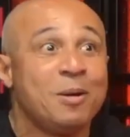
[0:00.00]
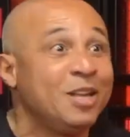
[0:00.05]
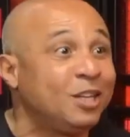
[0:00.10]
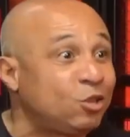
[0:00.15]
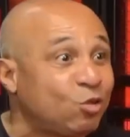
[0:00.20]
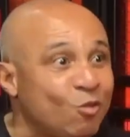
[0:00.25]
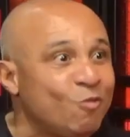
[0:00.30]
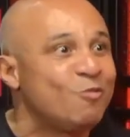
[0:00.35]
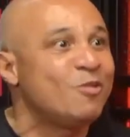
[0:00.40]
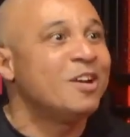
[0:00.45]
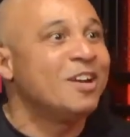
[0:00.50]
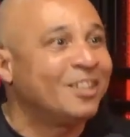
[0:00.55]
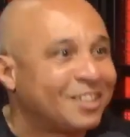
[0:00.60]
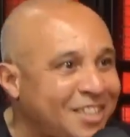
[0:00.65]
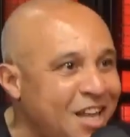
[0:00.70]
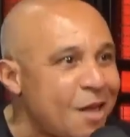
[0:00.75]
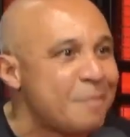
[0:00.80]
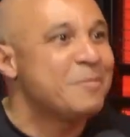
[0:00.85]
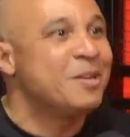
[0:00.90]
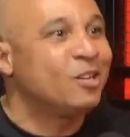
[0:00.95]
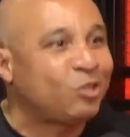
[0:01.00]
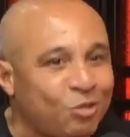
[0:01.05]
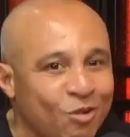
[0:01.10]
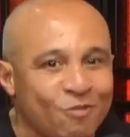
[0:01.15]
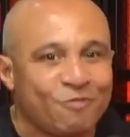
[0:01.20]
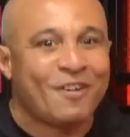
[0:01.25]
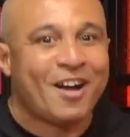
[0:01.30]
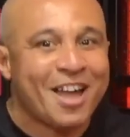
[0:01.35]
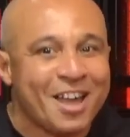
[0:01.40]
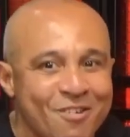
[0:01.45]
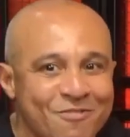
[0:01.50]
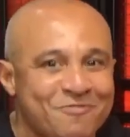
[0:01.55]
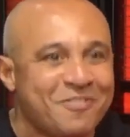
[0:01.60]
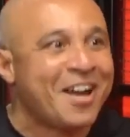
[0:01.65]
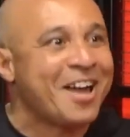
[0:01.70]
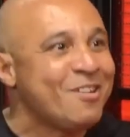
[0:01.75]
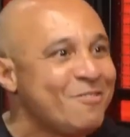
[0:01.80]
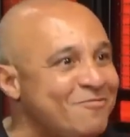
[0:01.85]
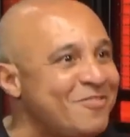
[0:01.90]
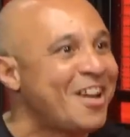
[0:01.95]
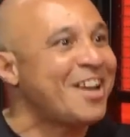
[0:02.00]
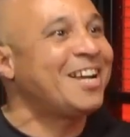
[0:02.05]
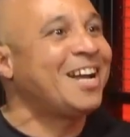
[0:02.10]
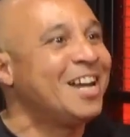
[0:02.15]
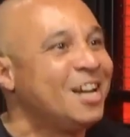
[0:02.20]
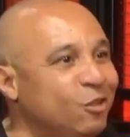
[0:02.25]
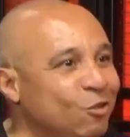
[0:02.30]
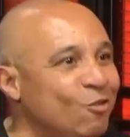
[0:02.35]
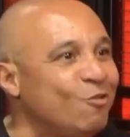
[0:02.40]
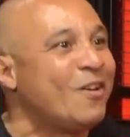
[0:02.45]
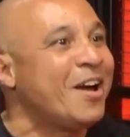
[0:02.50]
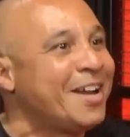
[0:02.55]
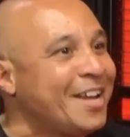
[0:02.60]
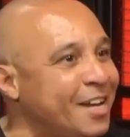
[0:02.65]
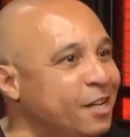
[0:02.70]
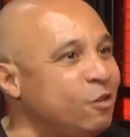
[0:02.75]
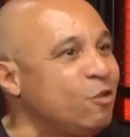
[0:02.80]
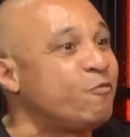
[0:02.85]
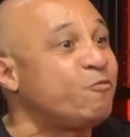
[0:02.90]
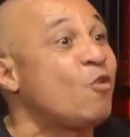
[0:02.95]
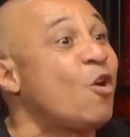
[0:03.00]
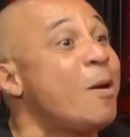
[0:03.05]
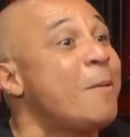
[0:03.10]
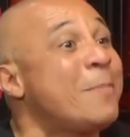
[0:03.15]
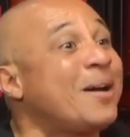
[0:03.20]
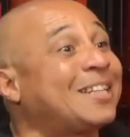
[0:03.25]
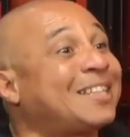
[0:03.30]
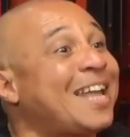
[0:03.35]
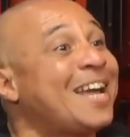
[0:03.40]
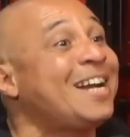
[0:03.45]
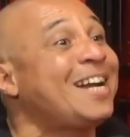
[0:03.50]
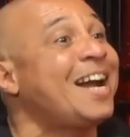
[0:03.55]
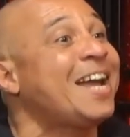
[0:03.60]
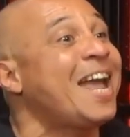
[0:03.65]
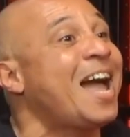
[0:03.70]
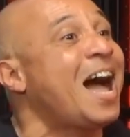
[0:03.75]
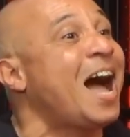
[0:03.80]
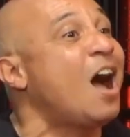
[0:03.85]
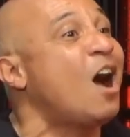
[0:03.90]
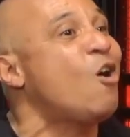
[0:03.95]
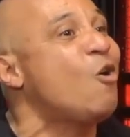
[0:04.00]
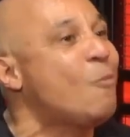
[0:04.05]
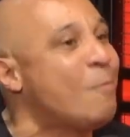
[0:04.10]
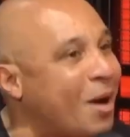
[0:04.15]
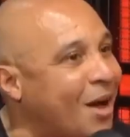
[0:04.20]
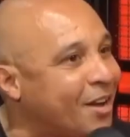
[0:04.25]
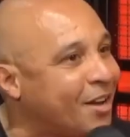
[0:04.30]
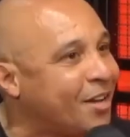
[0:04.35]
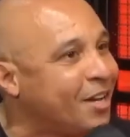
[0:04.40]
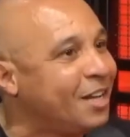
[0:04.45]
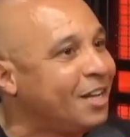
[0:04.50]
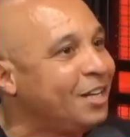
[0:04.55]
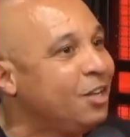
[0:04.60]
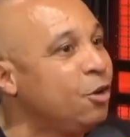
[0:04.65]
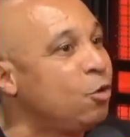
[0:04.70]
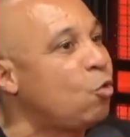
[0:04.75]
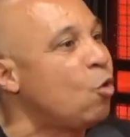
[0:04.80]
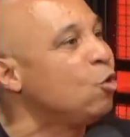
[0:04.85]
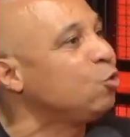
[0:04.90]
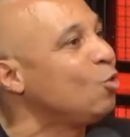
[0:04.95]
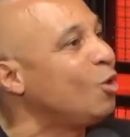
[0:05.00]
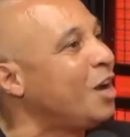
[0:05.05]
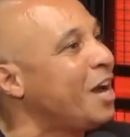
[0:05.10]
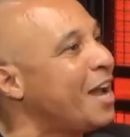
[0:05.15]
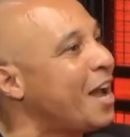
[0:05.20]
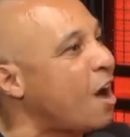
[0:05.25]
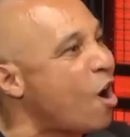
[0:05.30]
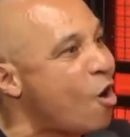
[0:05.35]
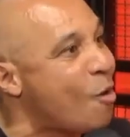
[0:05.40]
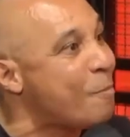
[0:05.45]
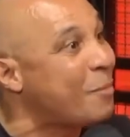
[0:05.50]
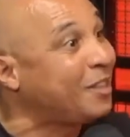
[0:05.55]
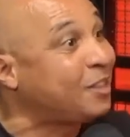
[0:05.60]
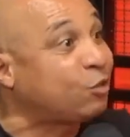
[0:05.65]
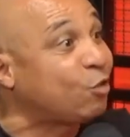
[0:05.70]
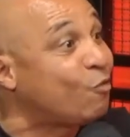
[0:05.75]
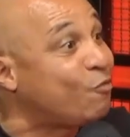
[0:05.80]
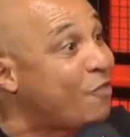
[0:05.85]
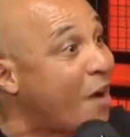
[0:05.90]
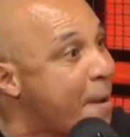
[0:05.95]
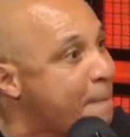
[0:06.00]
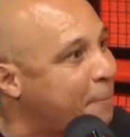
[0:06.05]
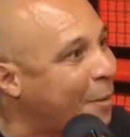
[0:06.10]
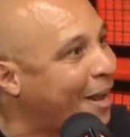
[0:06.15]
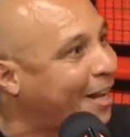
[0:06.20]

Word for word: Isso, sabe, isso Porra, vai, é. vai, vai ganhando, vai ganhando forma até ganhar alma. E quando ganha alma, Domina. isso vai né?